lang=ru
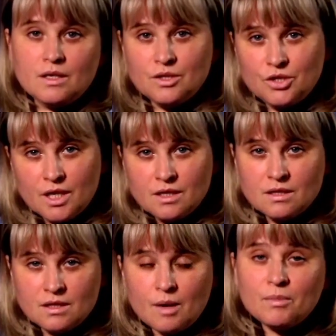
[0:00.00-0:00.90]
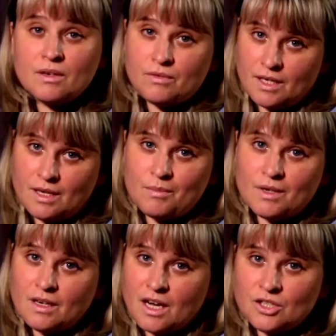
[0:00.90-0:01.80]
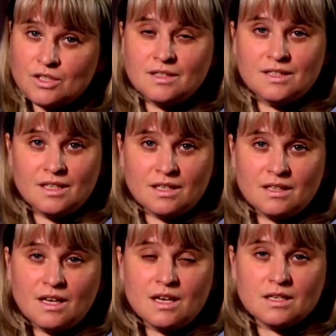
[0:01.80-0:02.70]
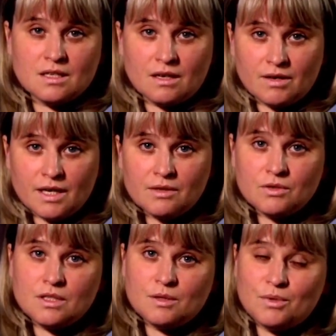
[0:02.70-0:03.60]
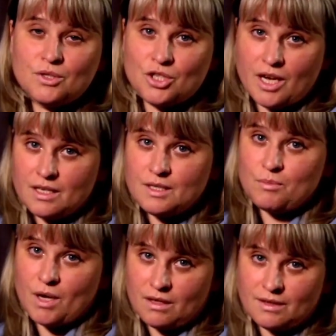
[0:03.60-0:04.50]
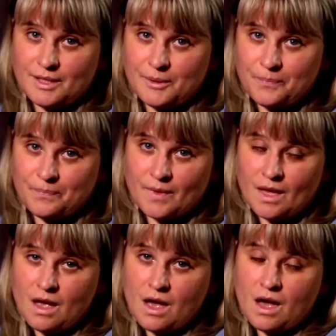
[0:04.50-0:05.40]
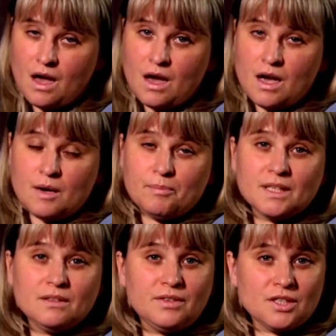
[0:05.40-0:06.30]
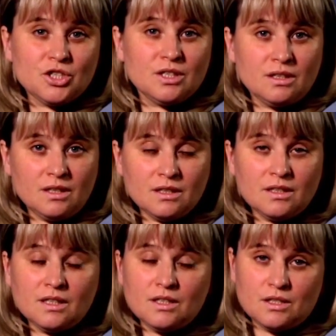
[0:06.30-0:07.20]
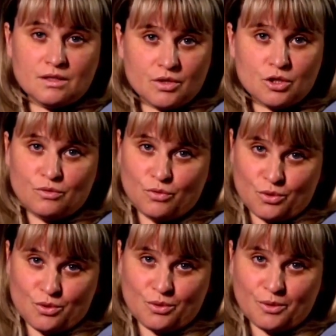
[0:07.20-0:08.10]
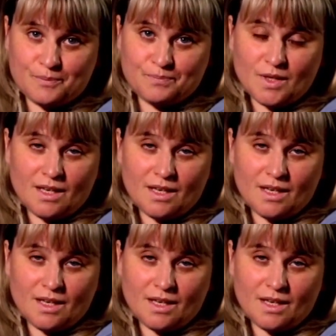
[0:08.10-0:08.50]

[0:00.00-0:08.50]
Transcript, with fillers: Сейчас самое время каждый день заваривать себе чай с мятой. Подвижные игры и свежий воздух.